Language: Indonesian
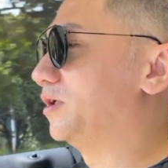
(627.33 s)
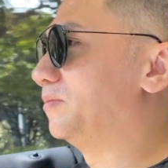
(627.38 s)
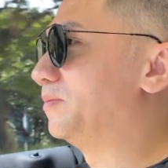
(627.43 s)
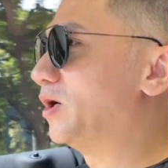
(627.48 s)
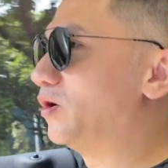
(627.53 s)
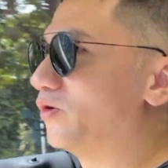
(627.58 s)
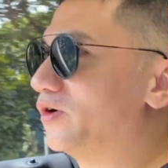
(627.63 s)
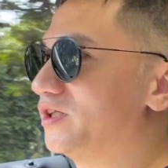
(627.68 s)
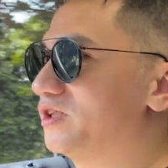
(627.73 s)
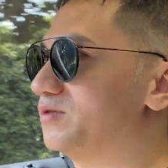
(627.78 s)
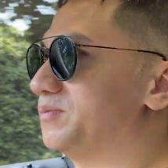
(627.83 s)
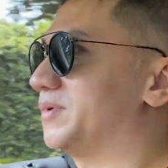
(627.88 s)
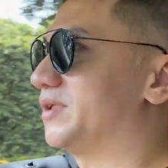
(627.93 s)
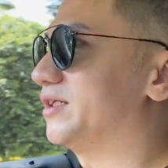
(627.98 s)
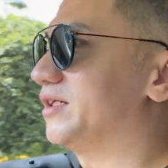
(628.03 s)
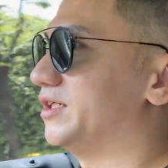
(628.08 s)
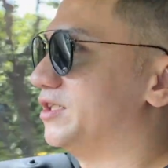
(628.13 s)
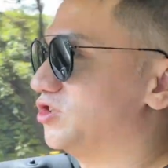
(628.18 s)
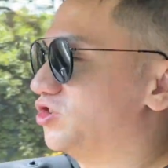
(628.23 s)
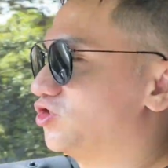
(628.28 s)
bangunan
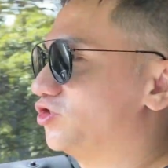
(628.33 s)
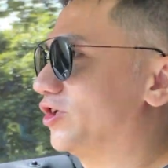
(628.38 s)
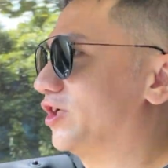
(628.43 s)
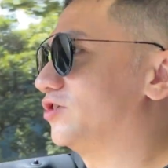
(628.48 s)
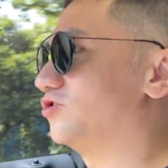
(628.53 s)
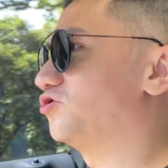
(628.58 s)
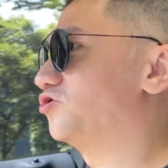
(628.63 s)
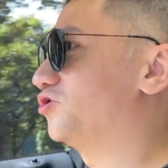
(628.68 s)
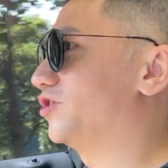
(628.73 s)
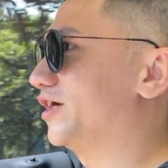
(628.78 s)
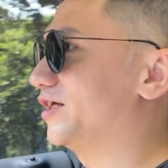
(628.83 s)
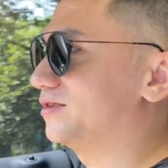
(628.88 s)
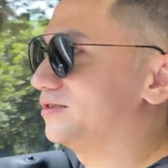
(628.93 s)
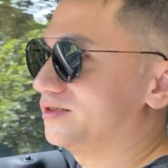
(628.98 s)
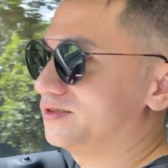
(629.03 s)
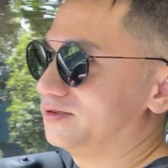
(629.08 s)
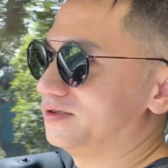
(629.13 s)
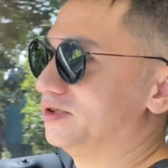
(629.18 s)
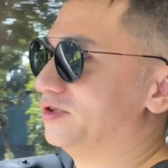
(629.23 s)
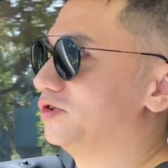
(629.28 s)
seperti di stretch stretch
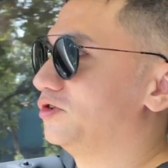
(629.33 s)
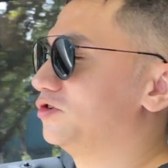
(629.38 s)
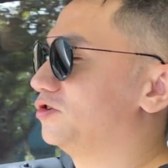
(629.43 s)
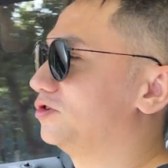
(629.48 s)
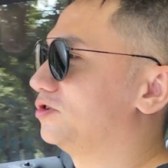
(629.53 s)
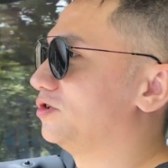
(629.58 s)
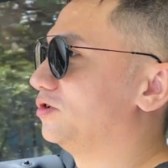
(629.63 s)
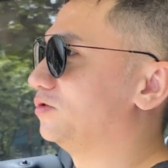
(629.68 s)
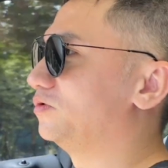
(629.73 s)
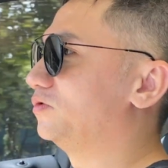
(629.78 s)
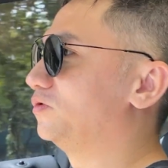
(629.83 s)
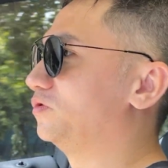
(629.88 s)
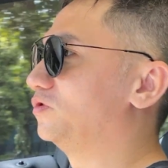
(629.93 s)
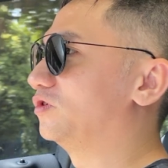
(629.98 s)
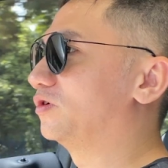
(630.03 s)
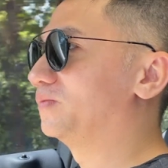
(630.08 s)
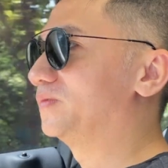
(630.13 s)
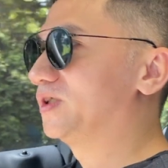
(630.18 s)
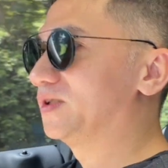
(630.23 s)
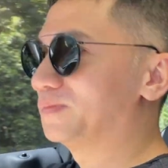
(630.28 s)
di skew
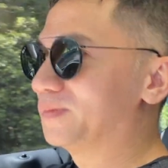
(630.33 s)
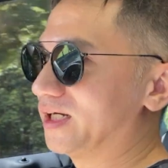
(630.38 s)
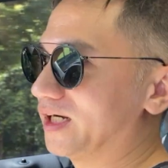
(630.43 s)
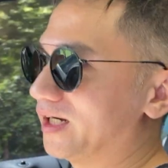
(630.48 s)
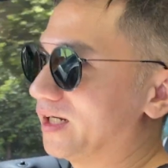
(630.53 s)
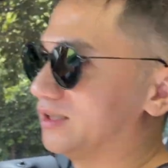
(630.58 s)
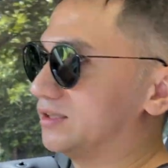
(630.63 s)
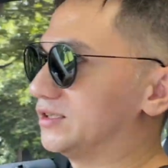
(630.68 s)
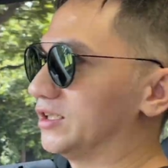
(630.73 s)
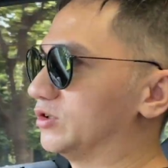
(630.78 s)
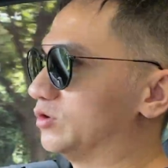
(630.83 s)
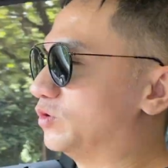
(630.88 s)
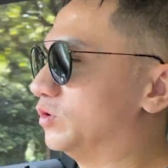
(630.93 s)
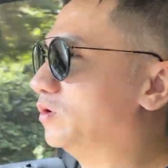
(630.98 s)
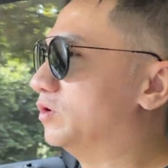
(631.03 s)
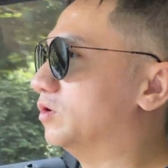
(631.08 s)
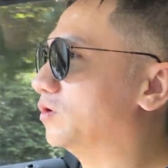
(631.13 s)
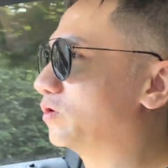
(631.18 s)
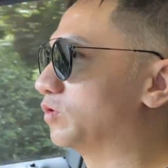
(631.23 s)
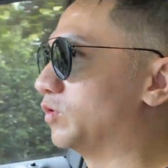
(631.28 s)
untuk menciptakan satu
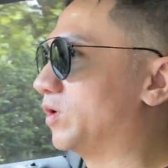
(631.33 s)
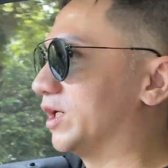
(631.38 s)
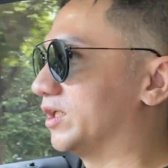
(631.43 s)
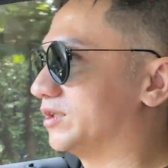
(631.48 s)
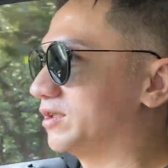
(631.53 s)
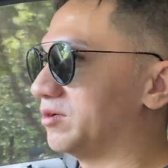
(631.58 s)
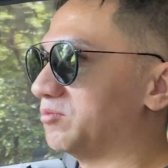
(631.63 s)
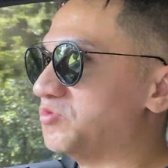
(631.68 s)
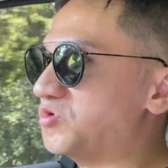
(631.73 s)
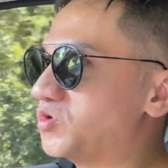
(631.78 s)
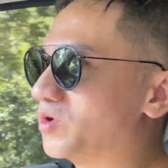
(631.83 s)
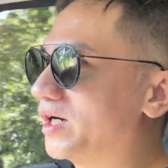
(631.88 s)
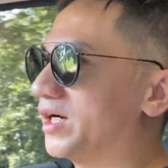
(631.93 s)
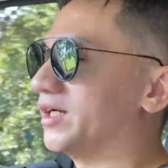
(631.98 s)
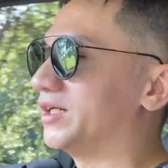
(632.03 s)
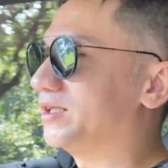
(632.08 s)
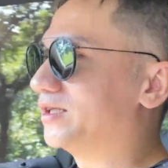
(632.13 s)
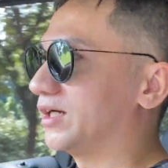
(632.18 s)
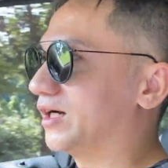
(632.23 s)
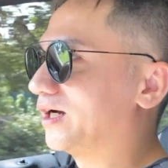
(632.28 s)
ruang terbuka
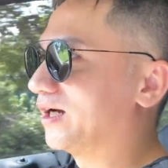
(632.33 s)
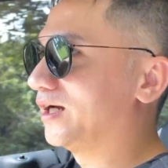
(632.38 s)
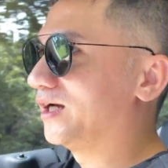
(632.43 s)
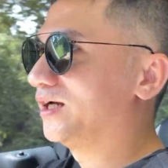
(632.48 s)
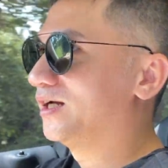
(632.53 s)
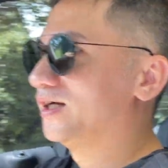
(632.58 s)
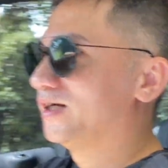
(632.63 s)
di tengah